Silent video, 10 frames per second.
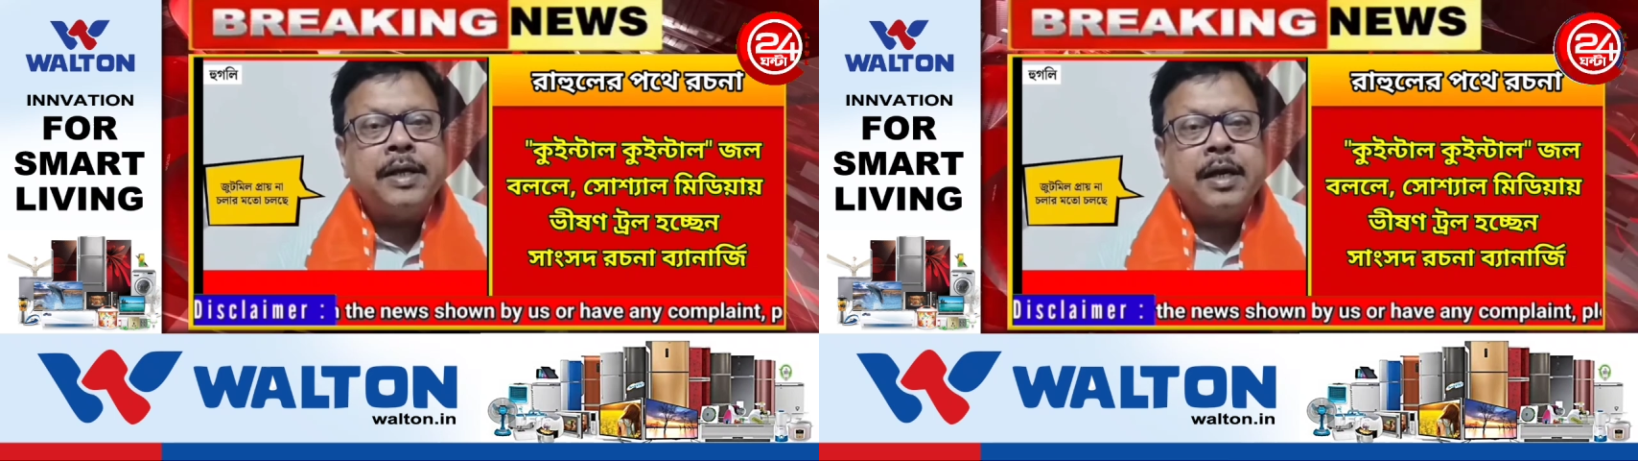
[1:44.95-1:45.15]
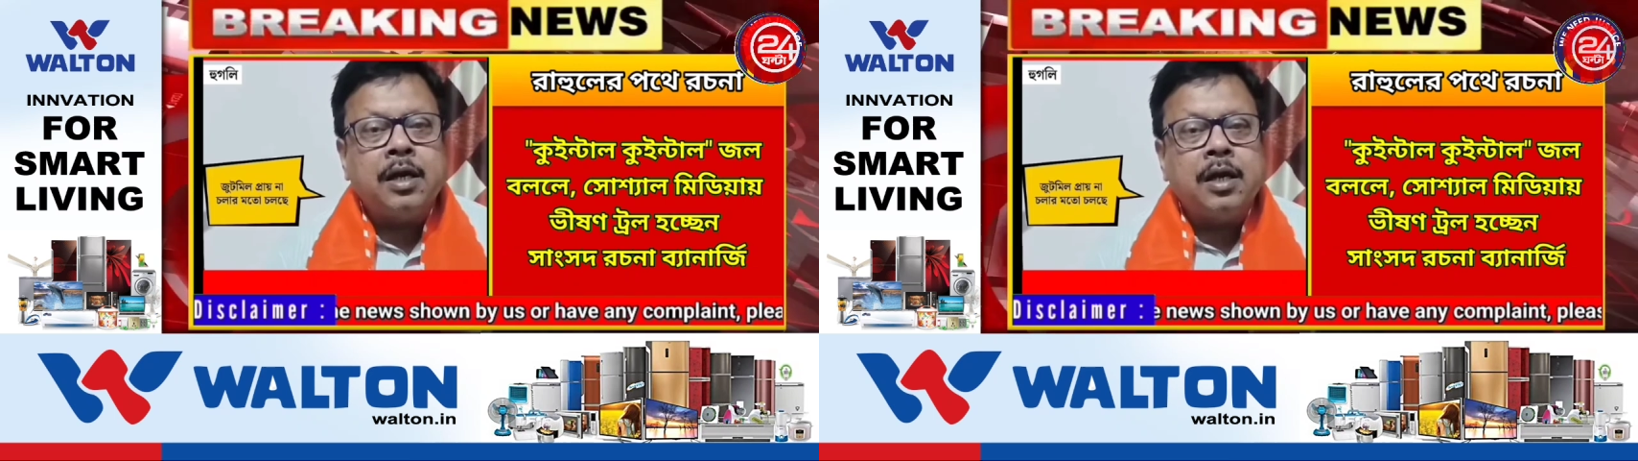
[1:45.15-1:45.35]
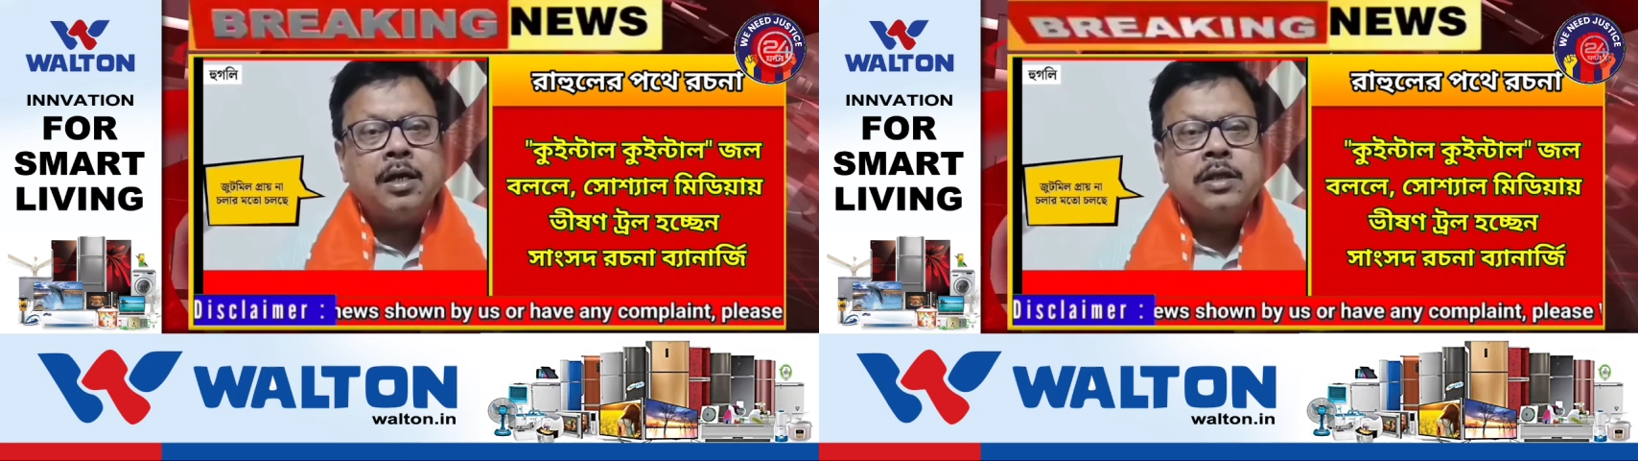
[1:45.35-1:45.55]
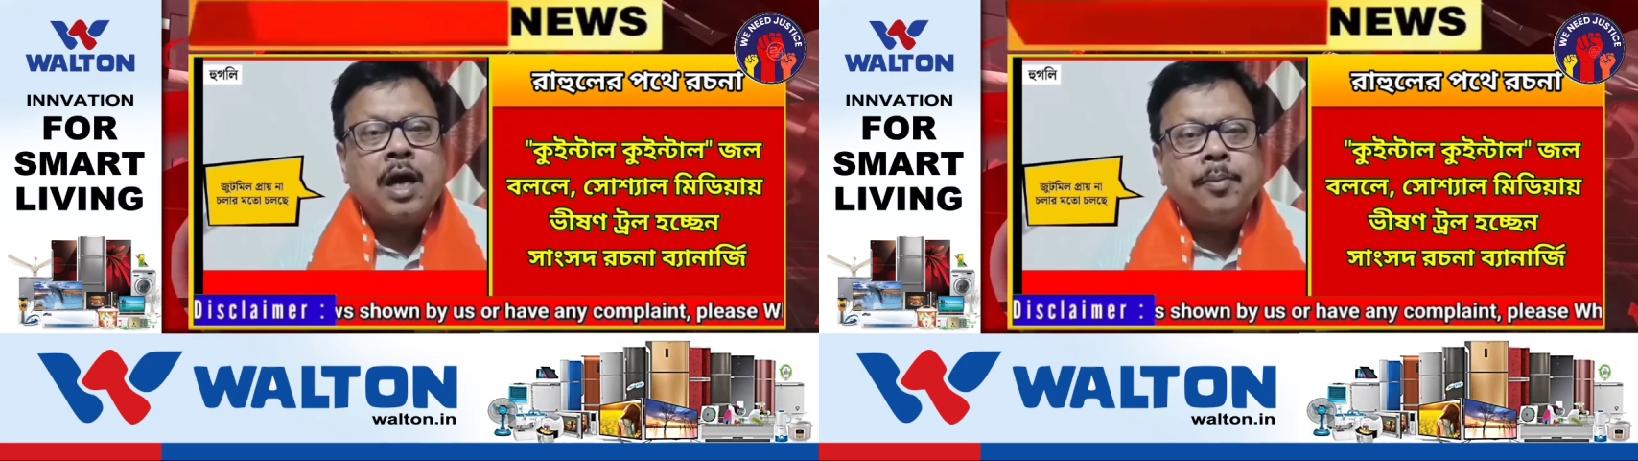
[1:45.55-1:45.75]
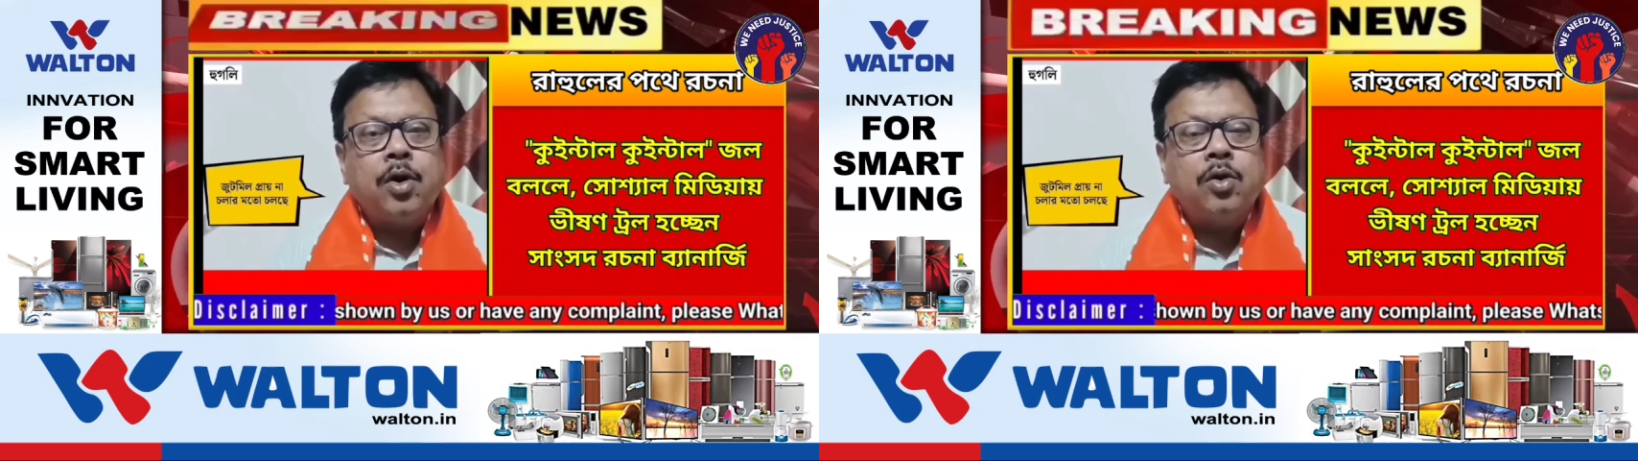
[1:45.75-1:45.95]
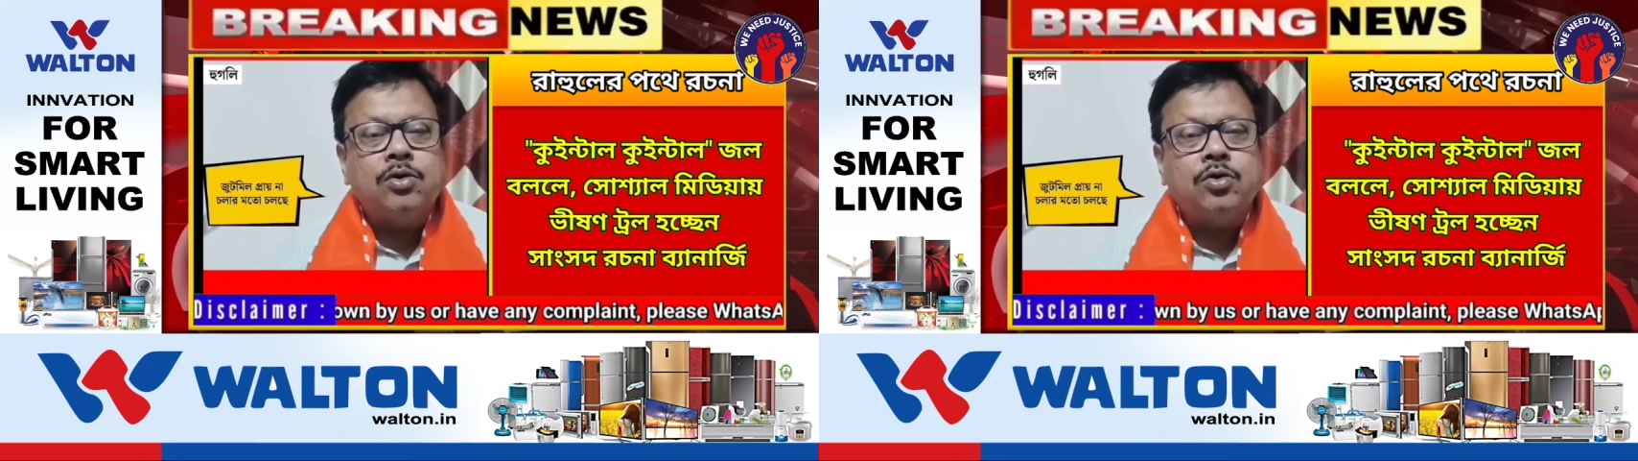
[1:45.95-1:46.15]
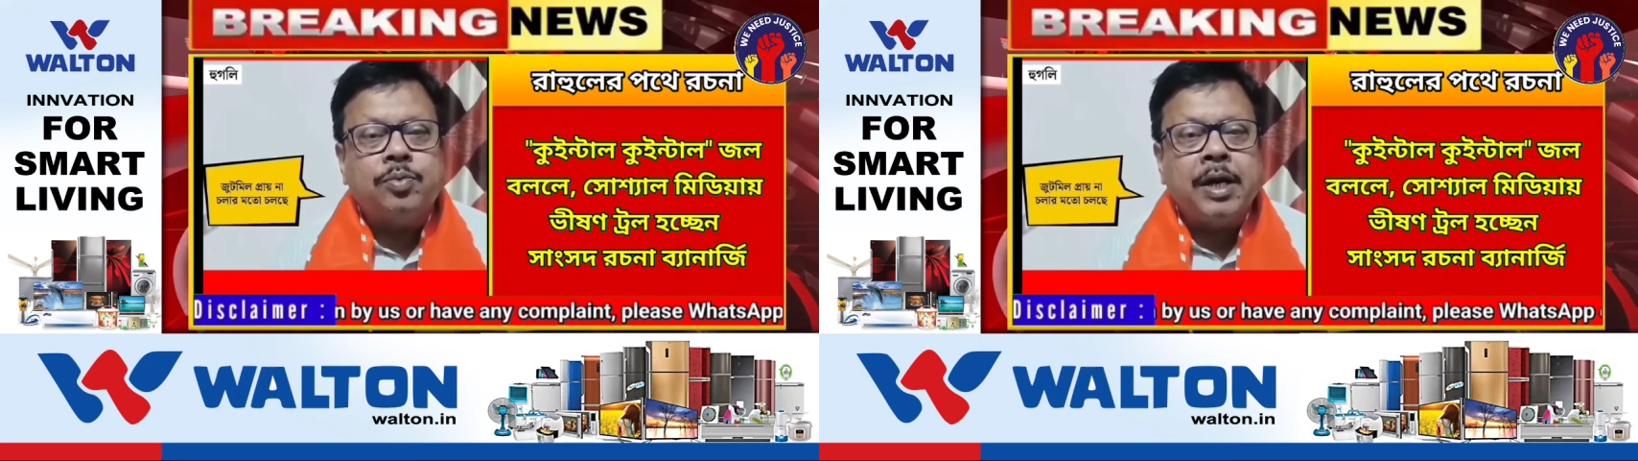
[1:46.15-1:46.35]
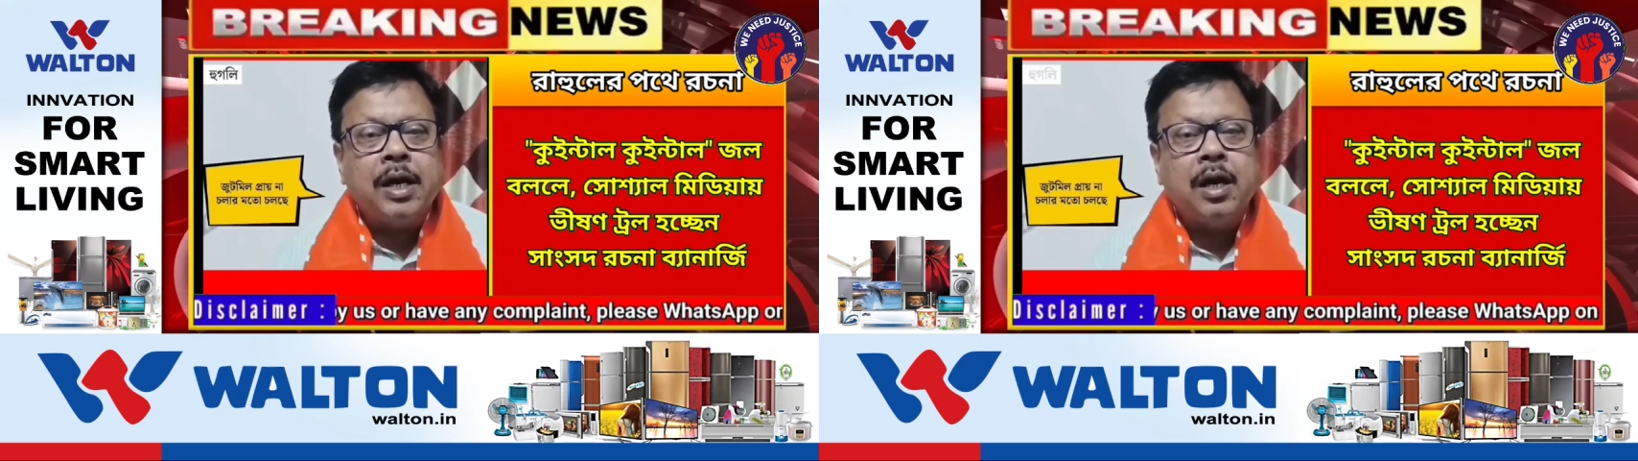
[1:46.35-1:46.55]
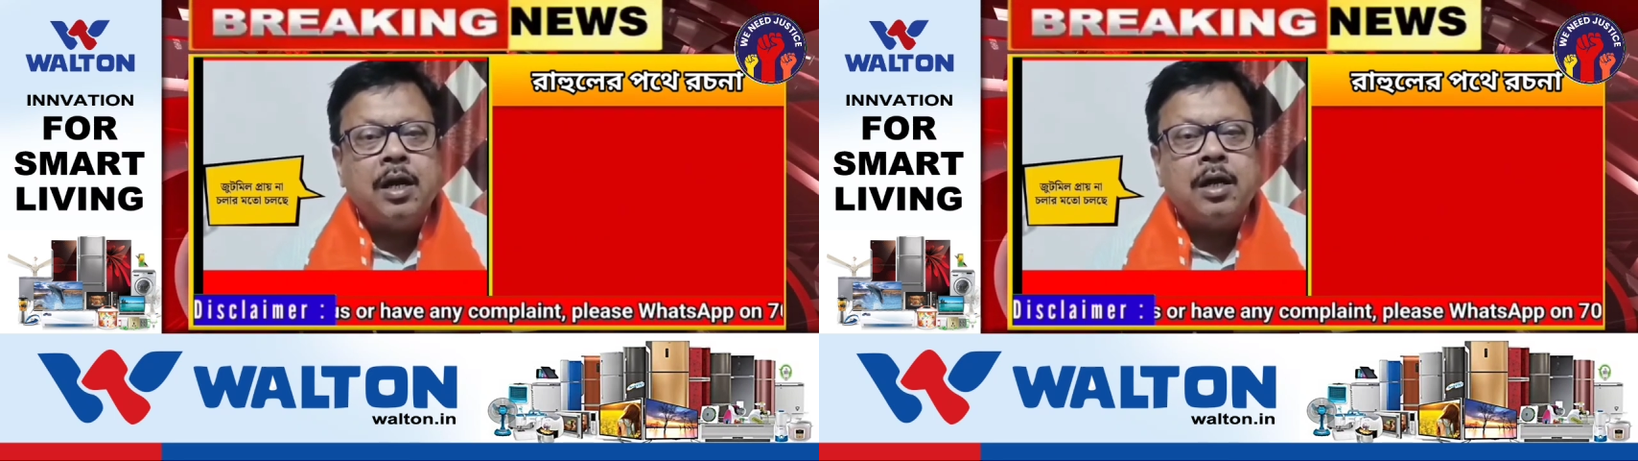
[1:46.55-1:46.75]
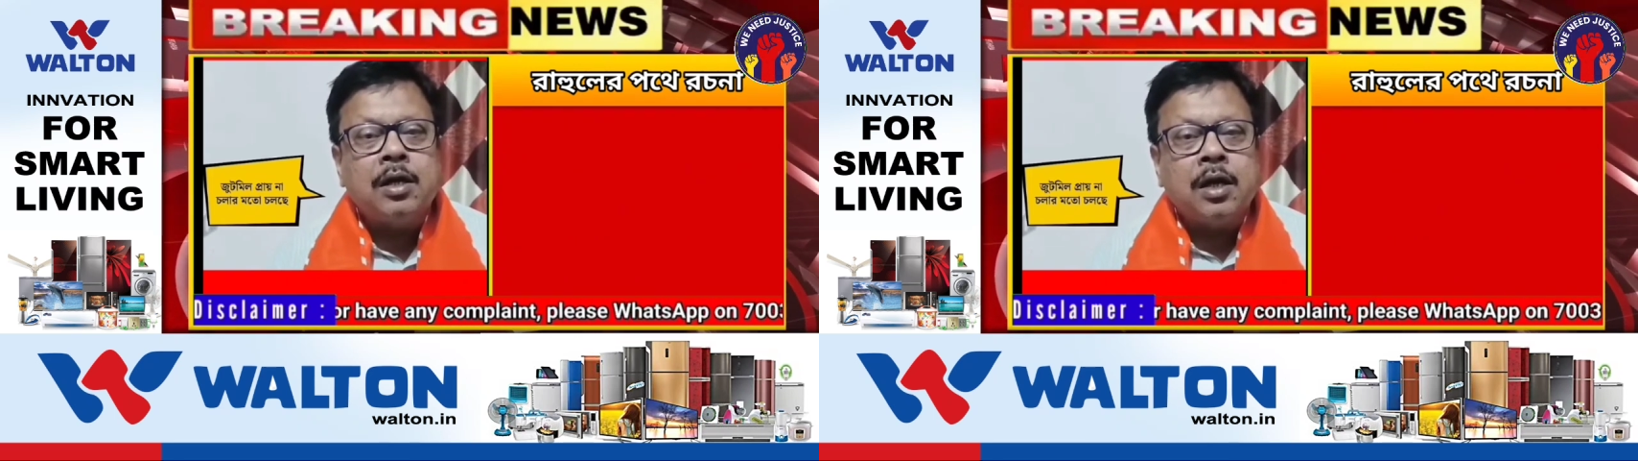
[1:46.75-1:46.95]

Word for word: আমাদের শ্যামনগর জুটমিল